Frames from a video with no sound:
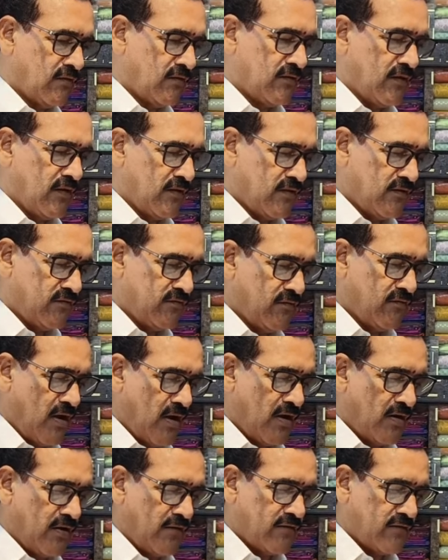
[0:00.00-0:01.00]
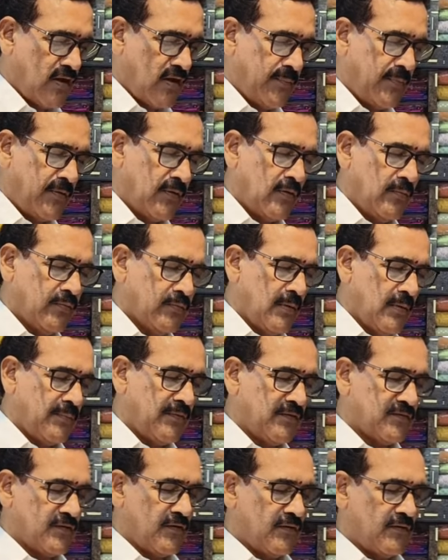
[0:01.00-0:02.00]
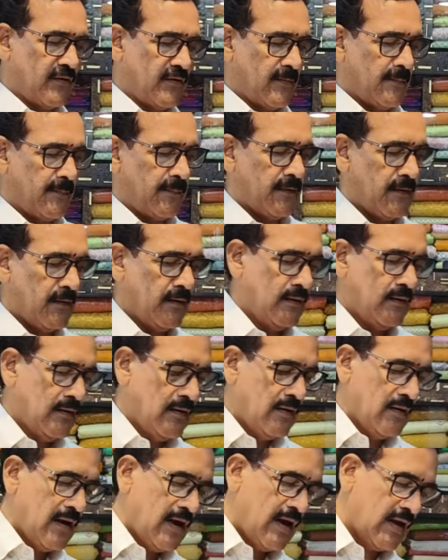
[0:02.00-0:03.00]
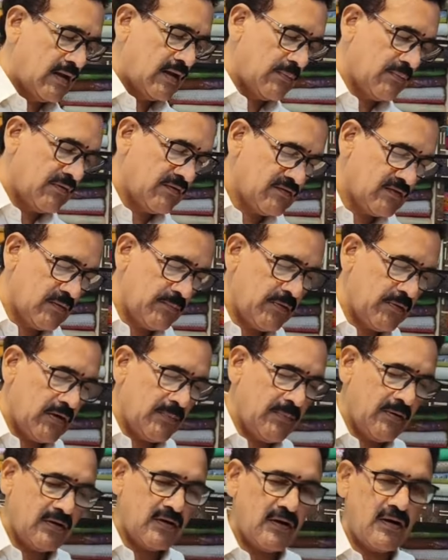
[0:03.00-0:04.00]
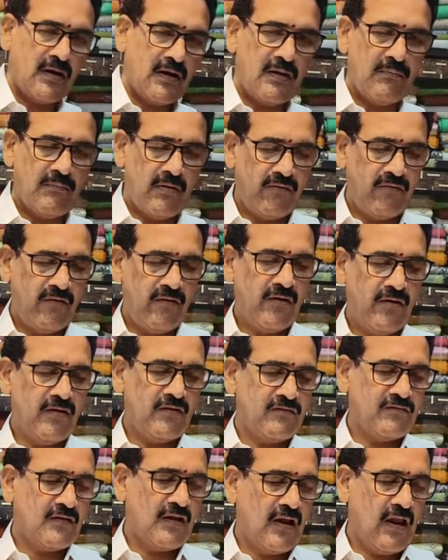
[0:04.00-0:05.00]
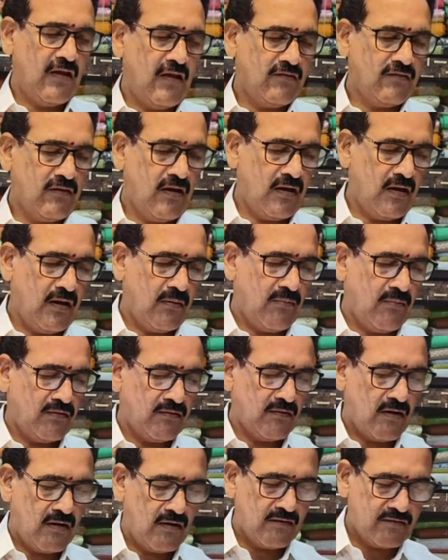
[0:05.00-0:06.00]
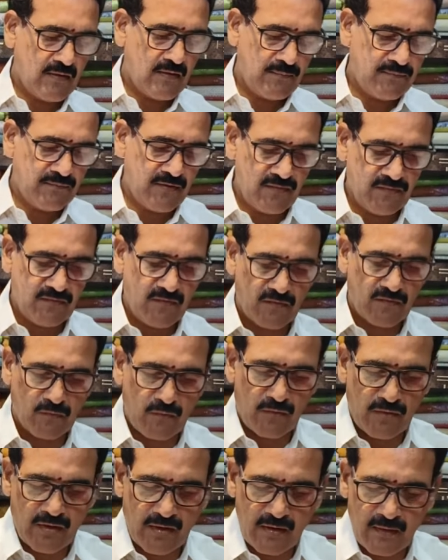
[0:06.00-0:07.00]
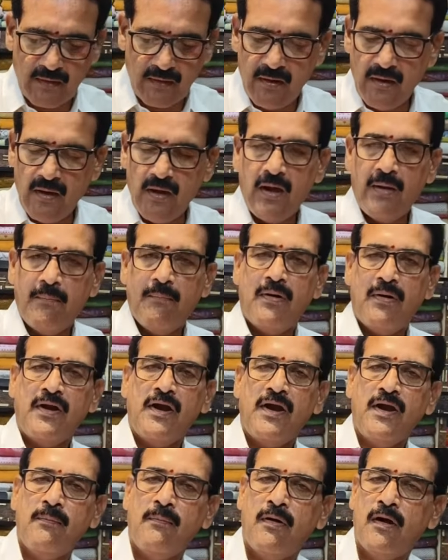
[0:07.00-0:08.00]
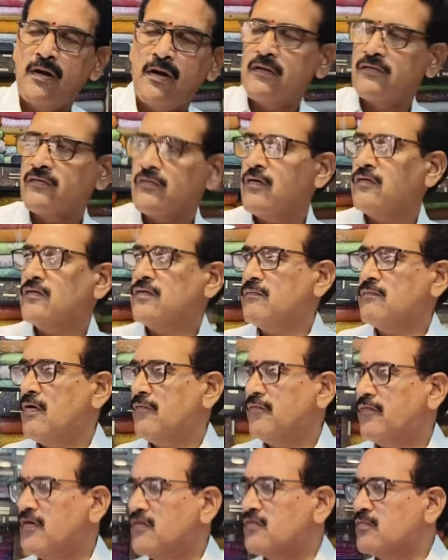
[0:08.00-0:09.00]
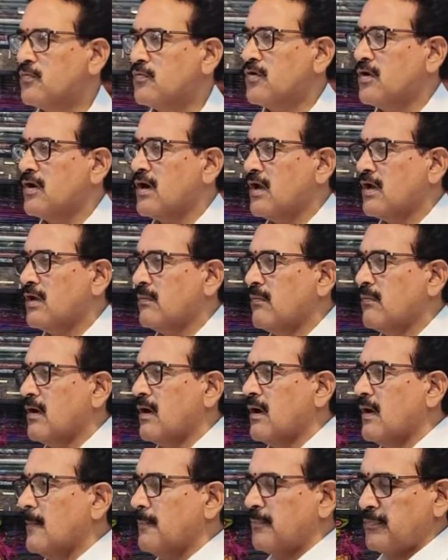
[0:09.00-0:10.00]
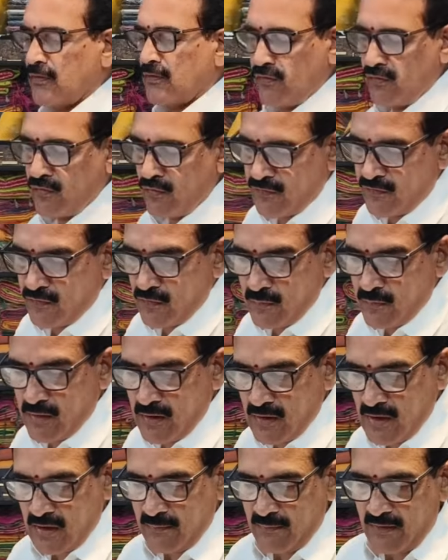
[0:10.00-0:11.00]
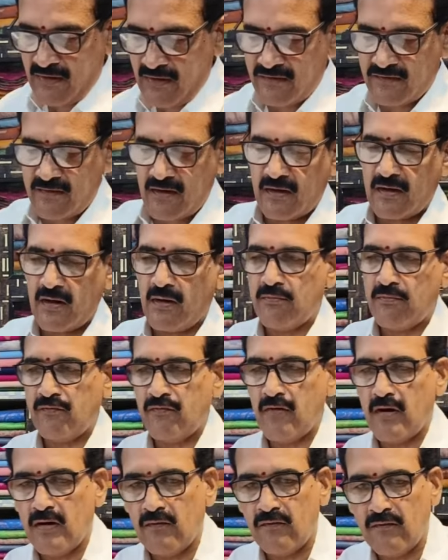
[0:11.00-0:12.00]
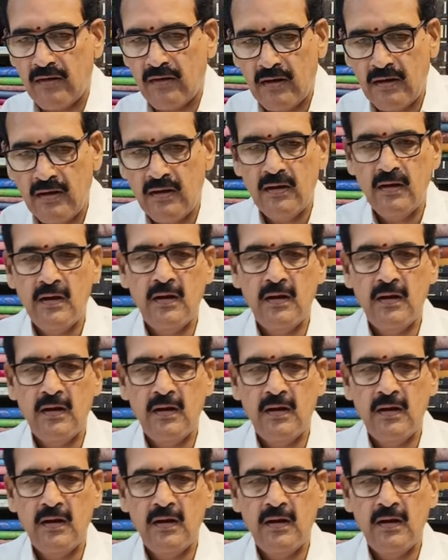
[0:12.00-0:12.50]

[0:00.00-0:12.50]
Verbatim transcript: రేంజ్ తేజస్వి ఆన్లైన్ షాపింగ్లో పంపిస్తామండి ఐటమ్ నచ్చితే పిక్ పెట్టండి మా వీడియో నచ్చితే లైక్ చేయండి మా ఛానల్ సబ్స్క్రైబ్ చేసుకోండి మరిన్ని మోడల్స్ కోసం మా ఫేస్బుక్ కానీ మా యూట్యూబ్లో కానీ మా ఇన్స్టాగ్రామ్ను ఫాలో అవ్వండి